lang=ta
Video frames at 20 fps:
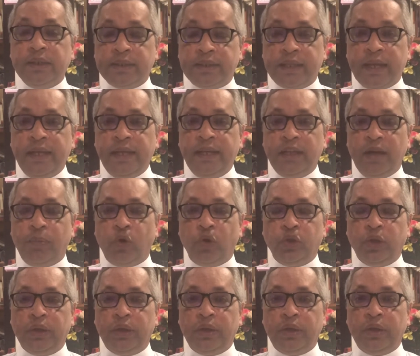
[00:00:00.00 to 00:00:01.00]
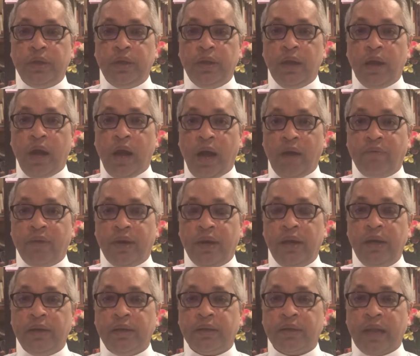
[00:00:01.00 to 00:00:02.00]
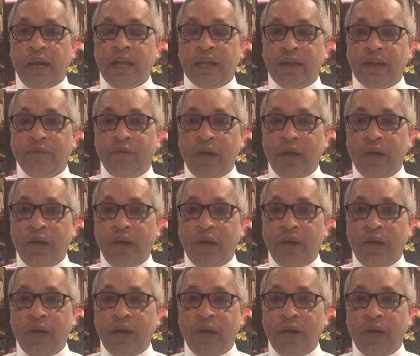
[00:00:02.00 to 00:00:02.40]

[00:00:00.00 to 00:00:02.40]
செய்தபோது அவள் தனக்கு